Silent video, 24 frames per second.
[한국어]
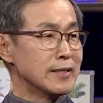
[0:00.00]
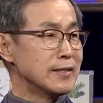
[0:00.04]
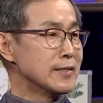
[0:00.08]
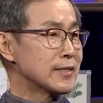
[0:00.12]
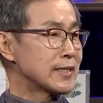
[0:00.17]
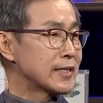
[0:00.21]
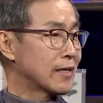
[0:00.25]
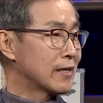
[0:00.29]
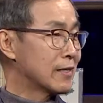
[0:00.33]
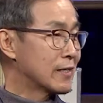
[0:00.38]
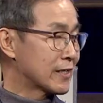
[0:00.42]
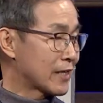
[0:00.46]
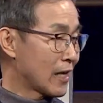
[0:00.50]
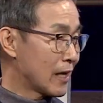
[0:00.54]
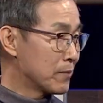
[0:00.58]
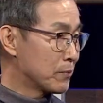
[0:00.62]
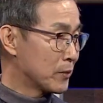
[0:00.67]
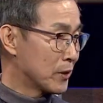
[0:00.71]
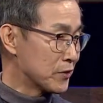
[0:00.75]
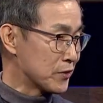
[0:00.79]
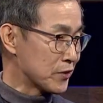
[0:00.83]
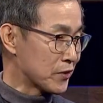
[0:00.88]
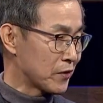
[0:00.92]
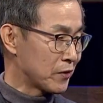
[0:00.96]
인생을
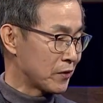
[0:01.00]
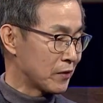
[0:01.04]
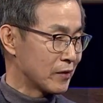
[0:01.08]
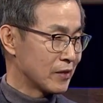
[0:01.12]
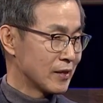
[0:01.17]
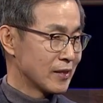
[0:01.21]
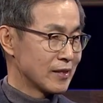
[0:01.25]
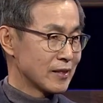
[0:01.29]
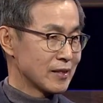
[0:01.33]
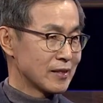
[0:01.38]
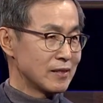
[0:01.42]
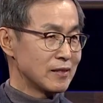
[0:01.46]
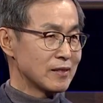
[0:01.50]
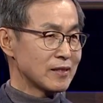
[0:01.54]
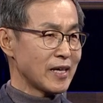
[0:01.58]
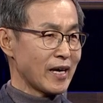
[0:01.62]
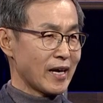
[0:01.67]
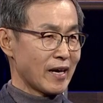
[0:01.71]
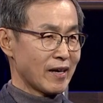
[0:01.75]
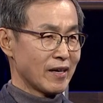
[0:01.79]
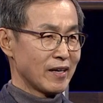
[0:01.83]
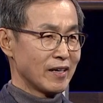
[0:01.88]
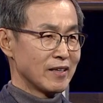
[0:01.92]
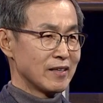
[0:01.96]
살면서
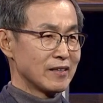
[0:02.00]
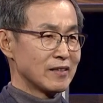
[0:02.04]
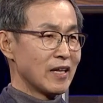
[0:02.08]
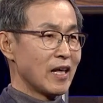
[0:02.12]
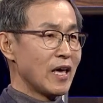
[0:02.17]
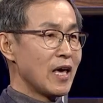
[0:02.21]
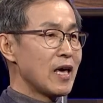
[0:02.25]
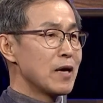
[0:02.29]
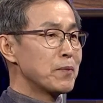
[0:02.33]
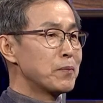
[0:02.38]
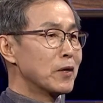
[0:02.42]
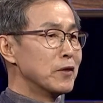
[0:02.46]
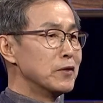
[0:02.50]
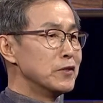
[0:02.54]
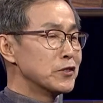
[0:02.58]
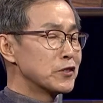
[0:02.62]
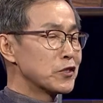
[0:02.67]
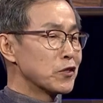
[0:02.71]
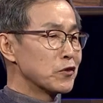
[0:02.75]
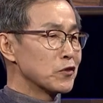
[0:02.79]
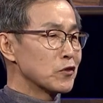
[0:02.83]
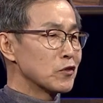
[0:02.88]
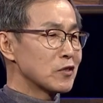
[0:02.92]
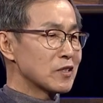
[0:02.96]
크게 네
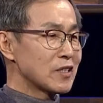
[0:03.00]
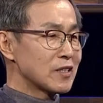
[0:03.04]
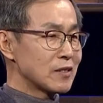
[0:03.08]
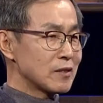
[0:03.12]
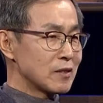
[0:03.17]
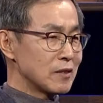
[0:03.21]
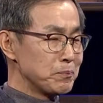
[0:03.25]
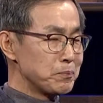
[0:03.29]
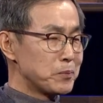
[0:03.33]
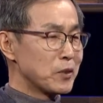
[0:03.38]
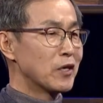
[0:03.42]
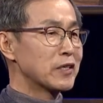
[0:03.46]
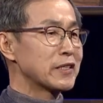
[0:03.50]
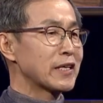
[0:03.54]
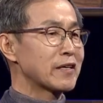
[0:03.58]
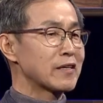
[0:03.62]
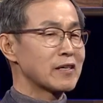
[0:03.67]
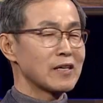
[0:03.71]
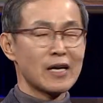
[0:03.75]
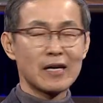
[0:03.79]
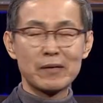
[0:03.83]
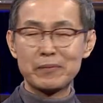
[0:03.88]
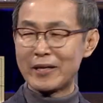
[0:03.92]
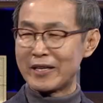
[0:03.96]
번 정도 큰
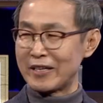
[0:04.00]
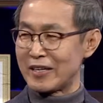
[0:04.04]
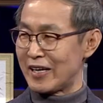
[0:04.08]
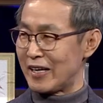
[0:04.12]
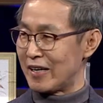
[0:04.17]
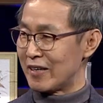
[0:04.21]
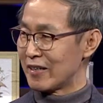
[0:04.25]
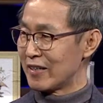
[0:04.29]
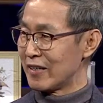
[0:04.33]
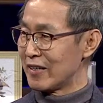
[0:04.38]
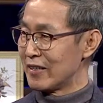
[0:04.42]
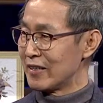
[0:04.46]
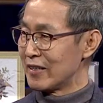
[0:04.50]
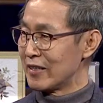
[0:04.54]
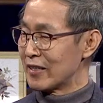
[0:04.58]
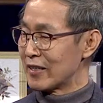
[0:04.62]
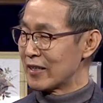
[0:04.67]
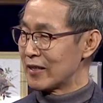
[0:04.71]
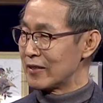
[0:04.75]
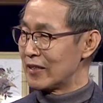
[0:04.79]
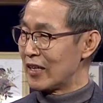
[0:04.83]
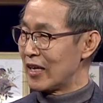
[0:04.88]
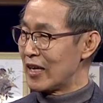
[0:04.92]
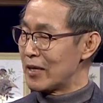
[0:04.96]
변화를 해봐라.
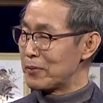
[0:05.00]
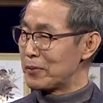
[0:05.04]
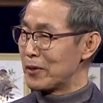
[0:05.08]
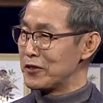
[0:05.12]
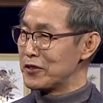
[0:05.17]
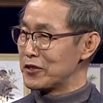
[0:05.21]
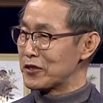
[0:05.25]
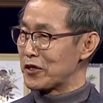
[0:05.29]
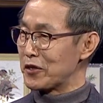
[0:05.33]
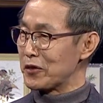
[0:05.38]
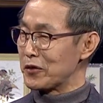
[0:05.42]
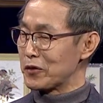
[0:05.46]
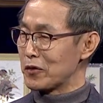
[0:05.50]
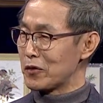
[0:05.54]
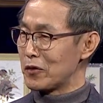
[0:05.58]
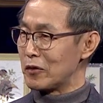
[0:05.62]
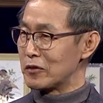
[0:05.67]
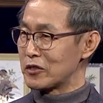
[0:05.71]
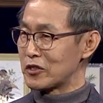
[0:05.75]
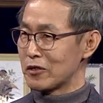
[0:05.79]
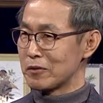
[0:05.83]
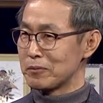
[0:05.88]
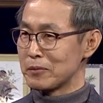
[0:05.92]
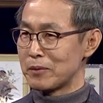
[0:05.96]
네 번
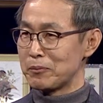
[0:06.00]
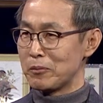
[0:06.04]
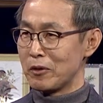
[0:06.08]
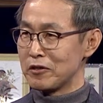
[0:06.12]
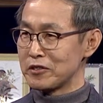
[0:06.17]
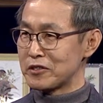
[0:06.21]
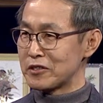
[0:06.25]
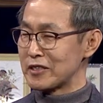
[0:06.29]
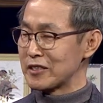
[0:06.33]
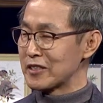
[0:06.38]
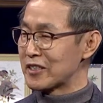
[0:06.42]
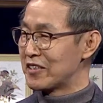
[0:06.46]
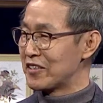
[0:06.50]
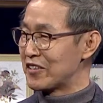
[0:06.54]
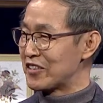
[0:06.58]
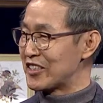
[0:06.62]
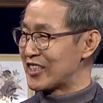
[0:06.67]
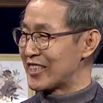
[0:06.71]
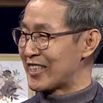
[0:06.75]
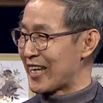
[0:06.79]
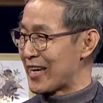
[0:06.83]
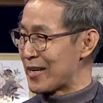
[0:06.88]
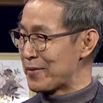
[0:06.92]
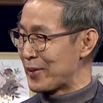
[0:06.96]
정도 정말 멋진
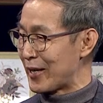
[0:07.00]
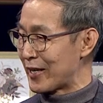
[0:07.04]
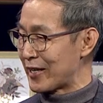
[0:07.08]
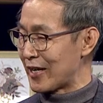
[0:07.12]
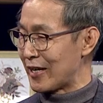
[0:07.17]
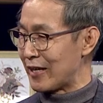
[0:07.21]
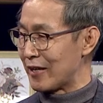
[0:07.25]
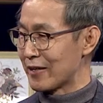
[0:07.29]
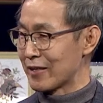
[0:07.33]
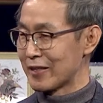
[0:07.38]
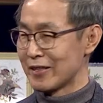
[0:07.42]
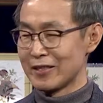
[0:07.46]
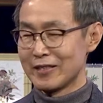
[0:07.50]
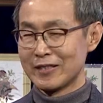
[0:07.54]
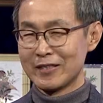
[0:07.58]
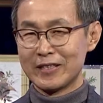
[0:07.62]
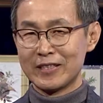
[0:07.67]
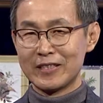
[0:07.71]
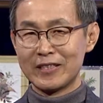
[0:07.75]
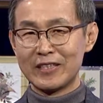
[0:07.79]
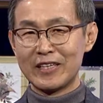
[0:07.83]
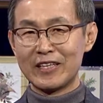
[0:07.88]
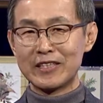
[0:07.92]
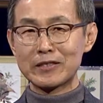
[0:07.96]
그릇이 돼봐라.
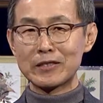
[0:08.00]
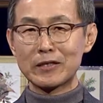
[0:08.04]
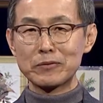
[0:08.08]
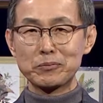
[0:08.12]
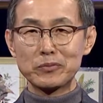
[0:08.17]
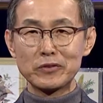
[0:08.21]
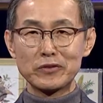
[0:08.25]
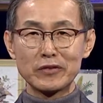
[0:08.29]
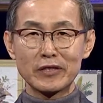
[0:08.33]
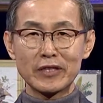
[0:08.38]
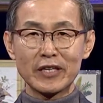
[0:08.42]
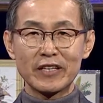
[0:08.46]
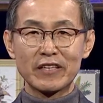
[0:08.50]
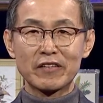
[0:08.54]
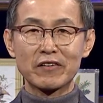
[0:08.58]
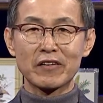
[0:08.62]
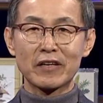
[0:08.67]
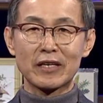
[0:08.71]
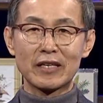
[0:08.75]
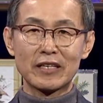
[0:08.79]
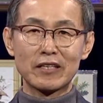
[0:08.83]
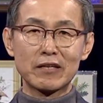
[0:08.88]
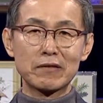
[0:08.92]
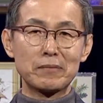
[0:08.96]
예전 분들이
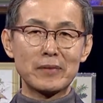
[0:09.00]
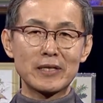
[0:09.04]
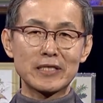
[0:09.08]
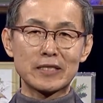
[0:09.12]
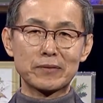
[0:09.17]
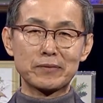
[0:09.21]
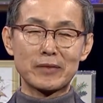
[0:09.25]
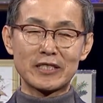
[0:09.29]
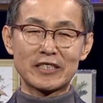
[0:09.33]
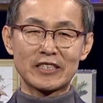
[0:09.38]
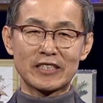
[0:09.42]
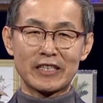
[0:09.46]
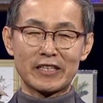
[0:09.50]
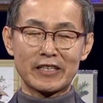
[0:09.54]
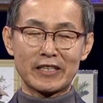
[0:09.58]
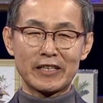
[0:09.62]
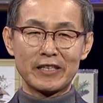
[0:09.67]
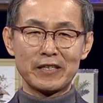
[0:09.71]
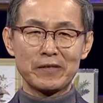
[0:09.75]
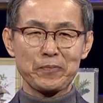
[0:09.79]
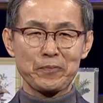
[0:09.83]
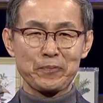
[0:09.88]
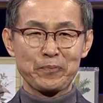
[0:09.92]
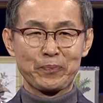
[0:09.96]
이렇게 이런
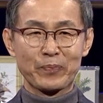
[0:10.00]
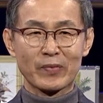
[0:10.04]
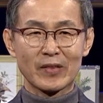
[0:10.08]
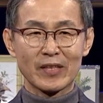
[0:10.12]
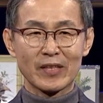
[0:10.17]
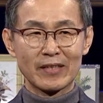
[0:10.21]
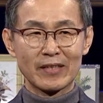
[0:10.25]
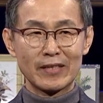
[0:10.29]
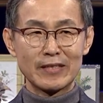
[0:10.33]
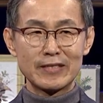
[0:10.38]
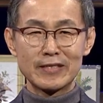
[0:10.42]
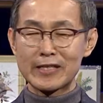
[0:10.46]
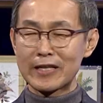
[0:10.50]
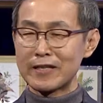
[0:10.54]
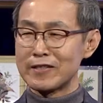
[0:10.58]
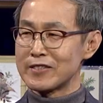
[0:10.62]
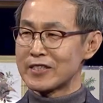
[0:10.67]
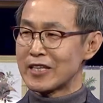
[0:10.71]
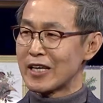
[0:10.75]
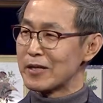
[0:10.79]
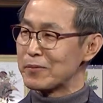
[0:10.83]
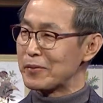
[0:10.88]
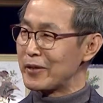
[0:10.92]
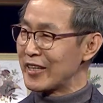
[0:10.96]
말씀하시잖아요.
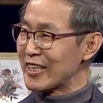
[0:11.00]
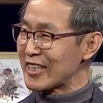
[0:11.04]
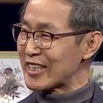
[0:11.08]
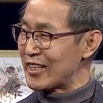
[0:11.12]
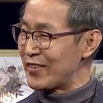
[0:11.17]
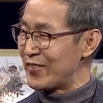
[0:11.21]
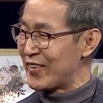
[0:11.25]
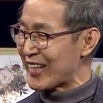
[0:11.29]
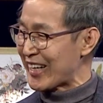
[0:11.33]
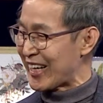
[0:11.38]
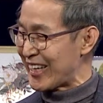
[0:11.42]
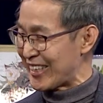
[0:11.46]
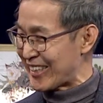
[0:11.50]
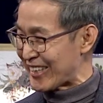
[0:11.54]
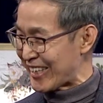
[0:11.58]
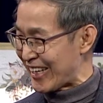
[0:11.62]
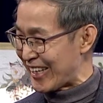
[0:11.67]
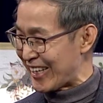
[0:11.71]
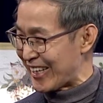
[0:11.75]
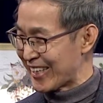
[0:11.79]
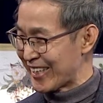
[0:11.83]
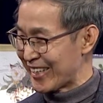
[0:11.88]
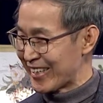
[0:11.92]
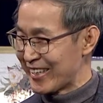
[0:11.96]
인생은 세 번의 기회가
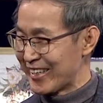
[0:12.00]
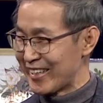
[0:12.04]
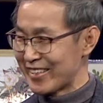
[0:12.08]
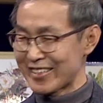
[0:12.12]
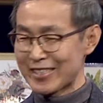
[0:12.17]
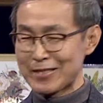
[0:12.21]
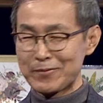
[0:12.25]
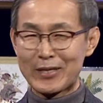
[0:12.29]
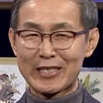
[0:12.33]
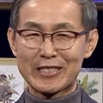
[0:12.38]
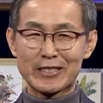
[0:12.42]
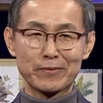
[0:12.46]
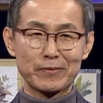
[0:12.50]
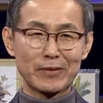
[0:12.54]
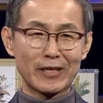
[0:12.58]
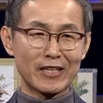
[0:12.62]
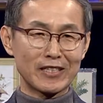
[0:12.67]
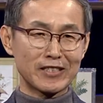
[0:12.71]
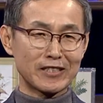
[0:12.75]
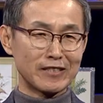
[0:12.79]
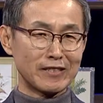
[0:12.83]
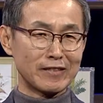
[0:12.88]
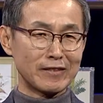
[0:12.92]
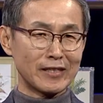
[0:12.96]
있다. 이렇게
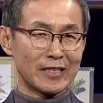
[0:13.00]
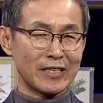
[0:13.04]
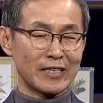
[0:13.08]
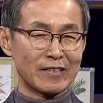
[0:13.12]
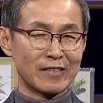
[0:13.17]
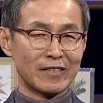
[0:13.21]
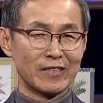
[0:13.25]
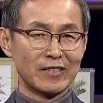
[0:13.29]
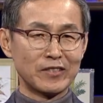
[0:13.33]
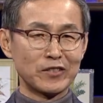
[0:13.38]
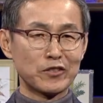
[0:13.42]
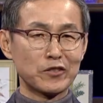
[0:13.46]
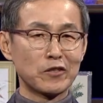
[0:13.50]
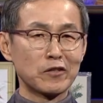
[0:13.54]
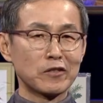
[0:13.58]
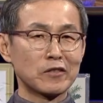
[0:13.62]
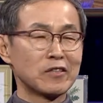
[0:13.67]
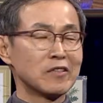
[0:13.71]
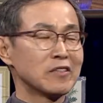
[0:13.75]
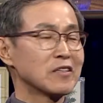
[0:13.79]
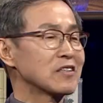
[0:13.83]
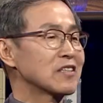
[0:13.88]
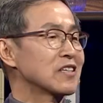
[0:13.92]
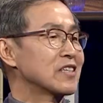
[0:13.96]
말씀을 하시는데 저
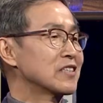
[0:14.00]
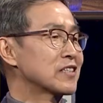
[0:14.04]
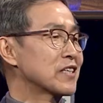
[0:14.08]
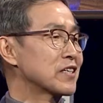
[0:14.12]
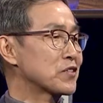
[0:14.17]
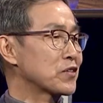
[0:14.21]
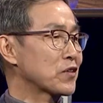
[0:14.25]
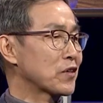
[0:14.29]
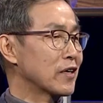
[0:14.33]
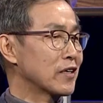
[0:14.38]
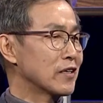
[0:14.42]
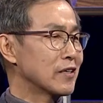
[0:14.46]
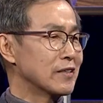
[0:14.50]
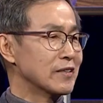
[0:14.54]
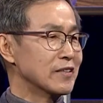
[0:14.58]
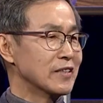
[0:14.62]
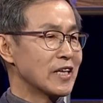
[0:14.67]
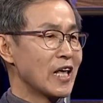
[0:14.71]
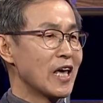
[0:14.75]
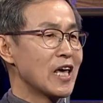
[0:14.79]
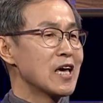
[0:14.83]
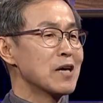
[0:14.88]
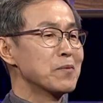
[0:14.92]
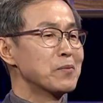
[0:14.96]
그릇기자
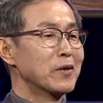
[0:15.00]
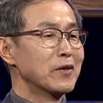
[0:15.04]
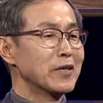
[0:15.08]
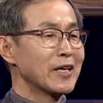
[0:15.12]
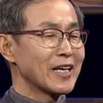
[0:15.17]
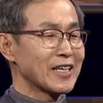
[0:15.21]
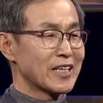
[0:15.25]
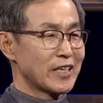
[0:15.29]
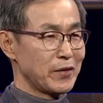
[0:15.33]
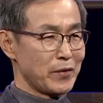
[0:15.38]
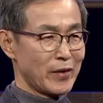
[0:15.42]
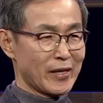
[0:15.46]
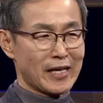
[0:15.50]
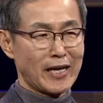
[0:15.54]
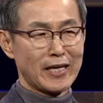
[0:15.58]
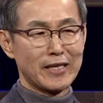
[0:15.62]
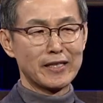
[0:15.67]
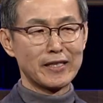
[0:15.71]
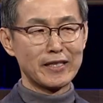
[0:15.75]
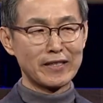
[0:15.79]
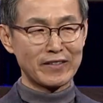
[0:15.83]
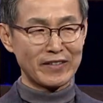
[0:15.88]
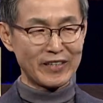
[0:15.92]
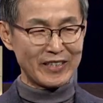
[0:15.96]
속에는 네 번의 기회가
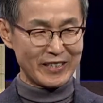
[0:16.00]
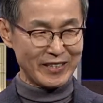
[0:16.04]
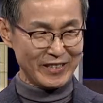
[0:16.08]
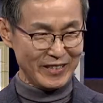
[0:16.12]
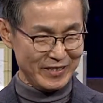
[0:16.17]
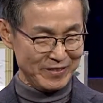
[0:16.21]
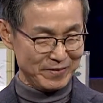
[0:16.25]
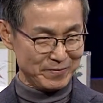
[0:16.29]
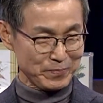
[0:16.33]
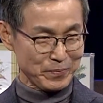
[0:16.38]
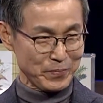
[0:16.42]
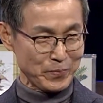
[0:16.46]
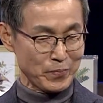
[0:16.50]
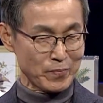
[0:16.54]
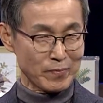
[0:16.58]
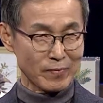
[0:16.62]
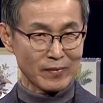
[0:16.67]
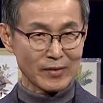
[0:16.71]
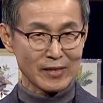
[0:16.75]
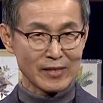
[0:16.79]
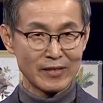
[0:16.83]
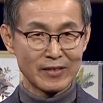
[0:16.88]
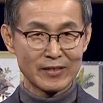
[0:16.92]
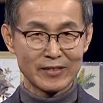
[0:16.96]
있는 것 같아요.
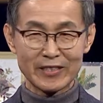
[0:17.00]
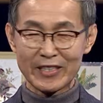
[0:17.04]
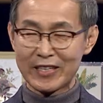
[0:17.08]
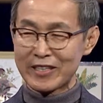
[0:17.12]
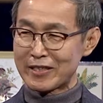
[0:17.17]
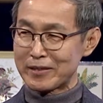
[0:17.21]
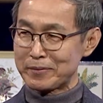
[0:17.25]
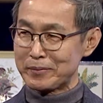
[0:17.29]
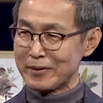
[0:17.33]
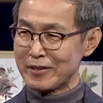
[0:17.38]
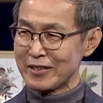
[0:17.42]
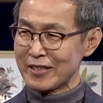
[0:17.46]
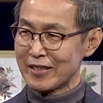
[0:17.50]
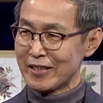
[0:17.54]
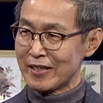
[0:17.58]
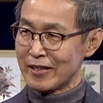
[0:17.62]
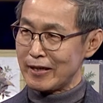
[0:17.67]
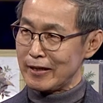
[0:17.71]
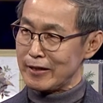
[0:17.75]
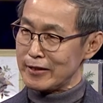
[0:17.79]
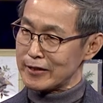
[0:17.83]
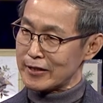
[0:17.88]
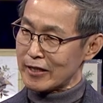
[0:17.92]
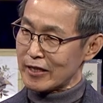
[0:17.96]
자, 여러분.
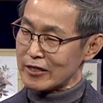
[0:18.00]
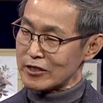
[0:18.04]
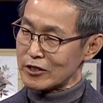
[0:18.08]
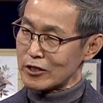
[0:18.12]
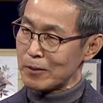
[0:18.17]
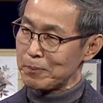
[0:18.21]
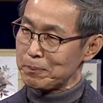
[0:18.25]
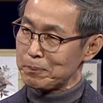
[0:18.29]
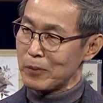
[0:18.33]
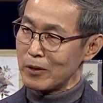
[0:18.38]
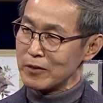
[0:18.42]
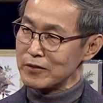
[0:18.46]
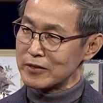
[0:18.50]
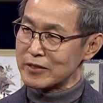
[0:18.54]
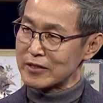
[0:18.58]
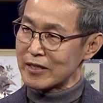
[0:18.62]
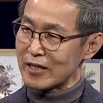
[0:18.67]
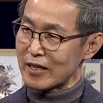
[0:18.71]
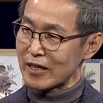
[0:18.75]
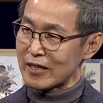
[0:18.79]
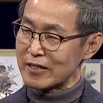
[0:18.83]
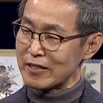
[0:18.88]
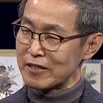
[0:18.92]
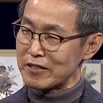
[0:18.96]
인생의 첫 번째